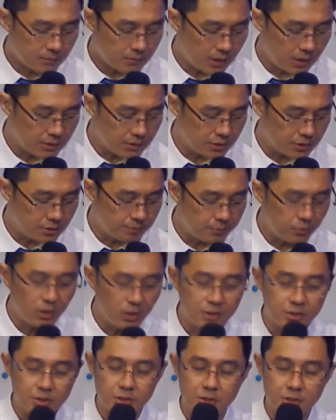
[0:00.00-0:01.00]
当时不
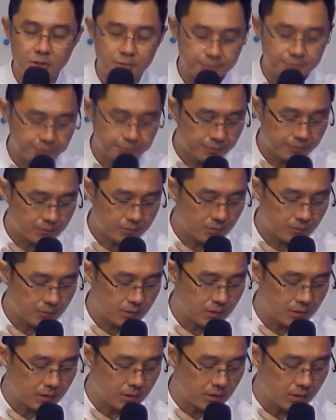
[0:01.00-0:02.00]
能吃，
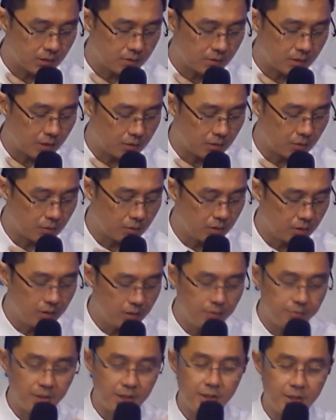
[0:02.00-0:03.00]
然后
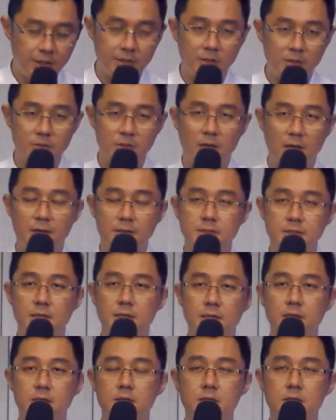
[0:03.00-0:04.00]
每天要躺
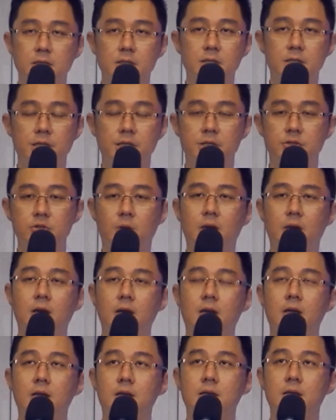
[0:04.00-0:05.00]
在那个铁
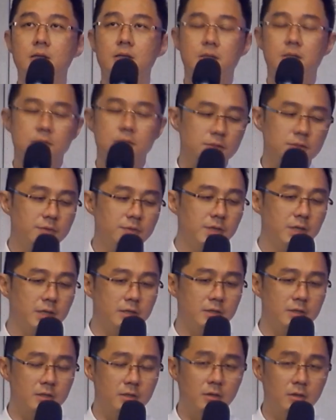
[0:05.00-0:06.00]
床，那因为那
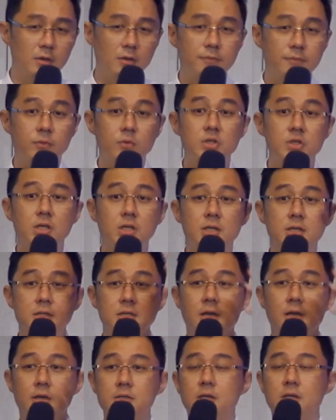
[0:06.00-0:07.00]
个辐射的
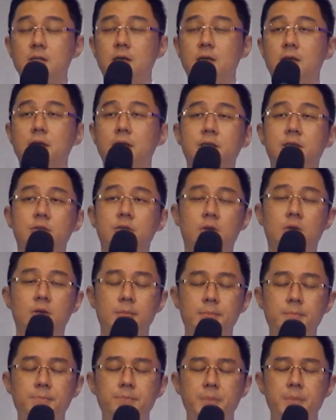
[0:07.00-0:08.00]
治疗是要躺在铁床，
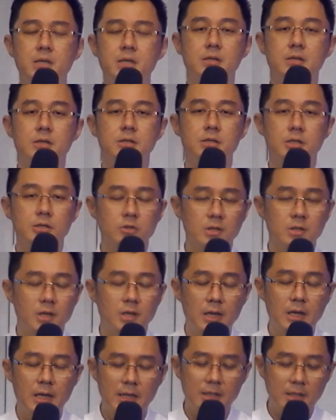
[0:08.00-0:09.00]
很冰冷的铁床
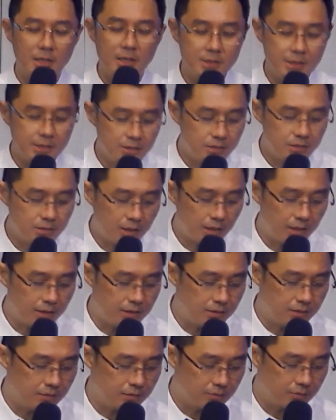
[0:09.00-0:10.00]
上。他经他
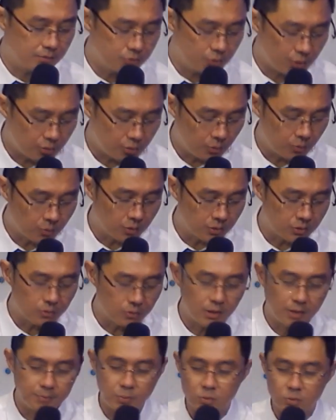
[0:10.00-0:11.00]
最痛苦的时
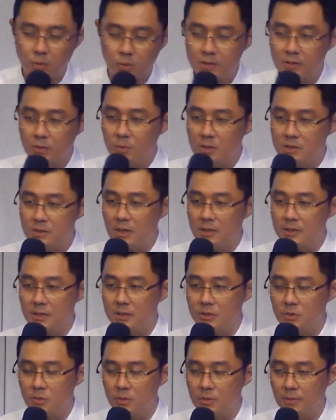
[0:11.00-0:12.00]
候，他不断的问上
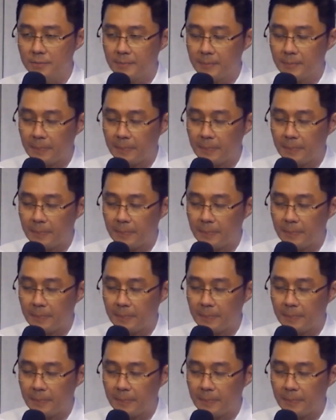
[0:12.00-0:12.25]
帝说。